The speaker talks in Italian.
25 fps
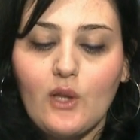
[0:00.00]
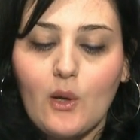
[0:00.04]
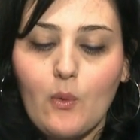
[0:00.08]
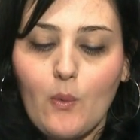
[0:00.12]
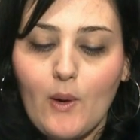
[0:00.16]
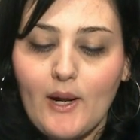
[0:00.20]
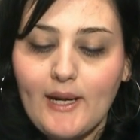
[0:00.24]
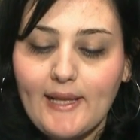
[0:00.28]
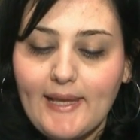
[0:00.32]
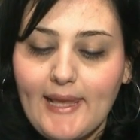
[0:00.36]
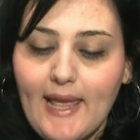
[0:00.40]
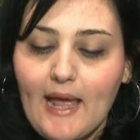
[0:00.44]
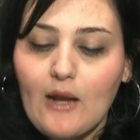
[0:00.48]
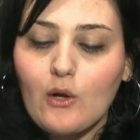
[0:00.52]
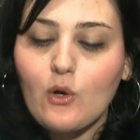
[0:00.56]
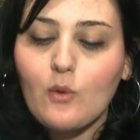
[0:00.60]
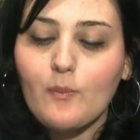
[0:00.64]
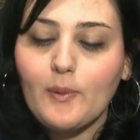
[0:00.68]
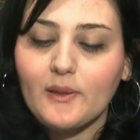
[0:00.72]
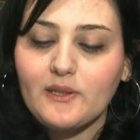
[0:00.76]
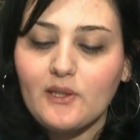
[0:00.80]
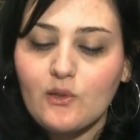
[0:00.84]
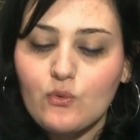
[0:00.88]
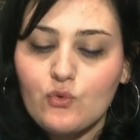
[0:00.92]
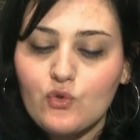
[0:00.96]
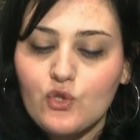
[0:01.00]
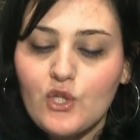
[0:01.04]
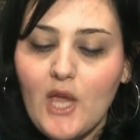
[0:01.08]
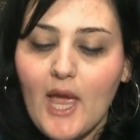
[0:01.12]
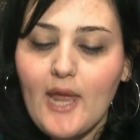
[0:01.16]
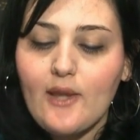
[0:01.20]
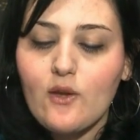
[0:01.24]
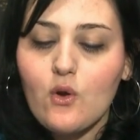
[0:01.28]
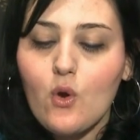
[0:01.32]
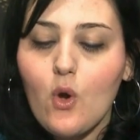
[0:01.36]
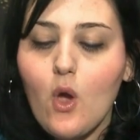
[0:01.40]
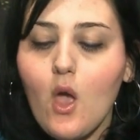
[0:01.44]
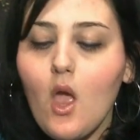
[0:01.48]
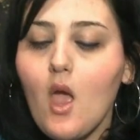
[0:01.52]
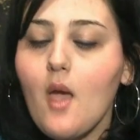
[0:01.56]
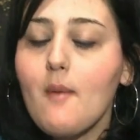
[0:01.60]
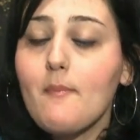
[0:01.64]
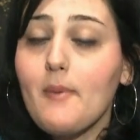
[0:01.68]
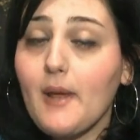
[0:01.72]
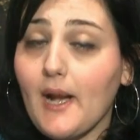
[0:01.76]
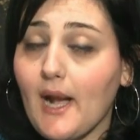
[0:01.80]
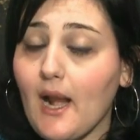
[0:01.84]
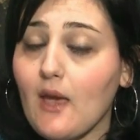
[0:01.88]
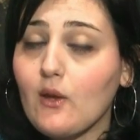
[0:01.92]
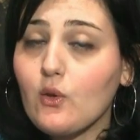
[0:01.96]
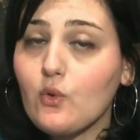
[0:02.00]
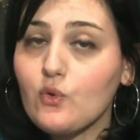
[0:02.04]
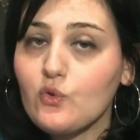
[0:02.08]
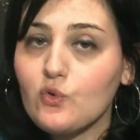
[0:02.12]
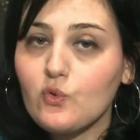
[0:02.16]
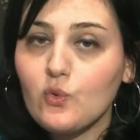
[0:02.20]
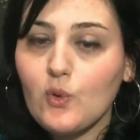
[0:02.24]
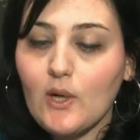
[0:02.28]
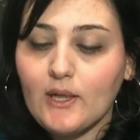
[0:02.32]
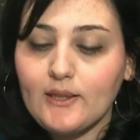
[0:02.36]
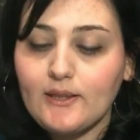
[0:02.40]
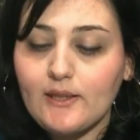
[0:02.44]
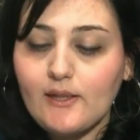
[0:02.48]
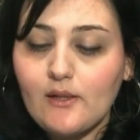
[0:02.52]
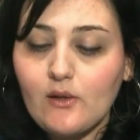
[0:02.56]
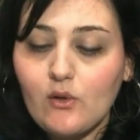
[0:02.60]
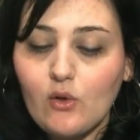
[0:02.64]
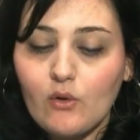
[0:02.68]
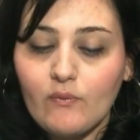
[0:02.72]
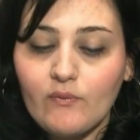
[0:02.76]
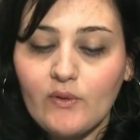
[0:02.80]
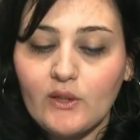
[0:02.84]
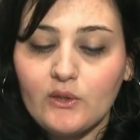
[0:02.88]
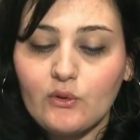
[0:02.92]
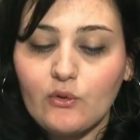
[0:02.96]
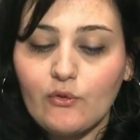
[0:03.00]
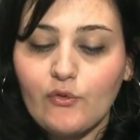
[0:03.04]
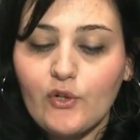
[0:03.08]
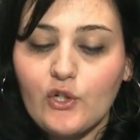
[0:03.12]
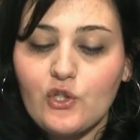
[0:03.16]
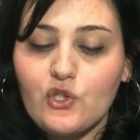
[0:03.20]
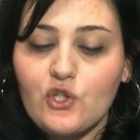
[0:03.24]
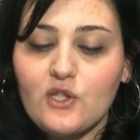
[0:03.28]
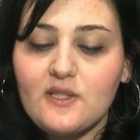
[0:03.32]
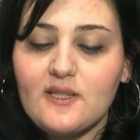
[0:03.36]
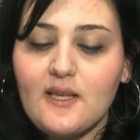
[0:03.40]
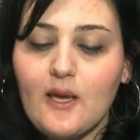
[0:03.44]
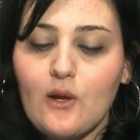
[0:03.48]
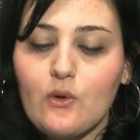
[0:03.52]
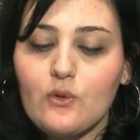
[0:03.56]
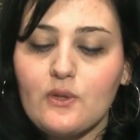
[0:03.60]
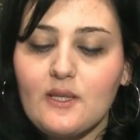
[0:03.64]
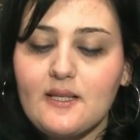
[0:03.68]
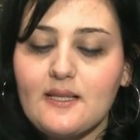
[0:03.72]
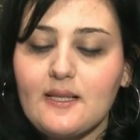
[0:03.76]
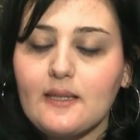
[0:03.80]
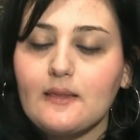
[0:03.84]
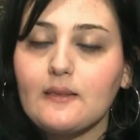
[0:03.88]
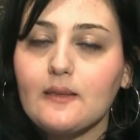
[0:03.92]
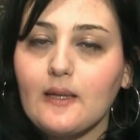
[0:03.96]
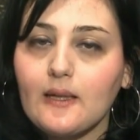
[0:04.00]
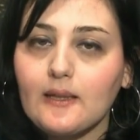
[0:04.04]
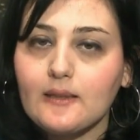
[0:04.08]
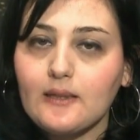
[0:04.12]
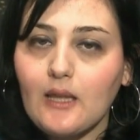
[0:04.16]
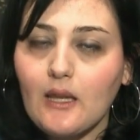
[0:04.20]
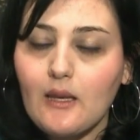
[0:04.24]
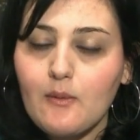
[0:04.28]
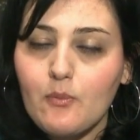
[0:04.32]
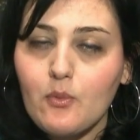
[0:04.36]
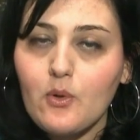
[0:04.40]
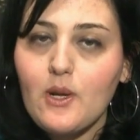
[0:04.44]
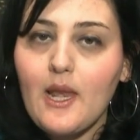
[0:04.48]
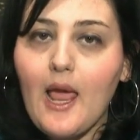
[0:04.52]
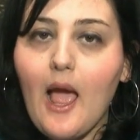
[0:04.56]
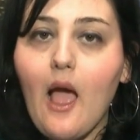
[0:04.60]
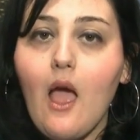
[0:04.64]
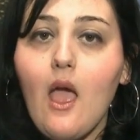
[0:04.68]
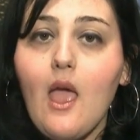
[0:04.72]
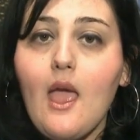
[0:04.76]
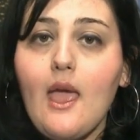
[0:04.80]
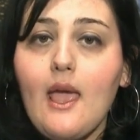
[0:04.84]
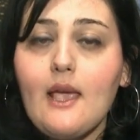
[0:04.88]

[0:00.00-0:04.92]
Da qualche anno Padre Eugenio per la chiusura del convento francescano di Sant'Agata di Puglia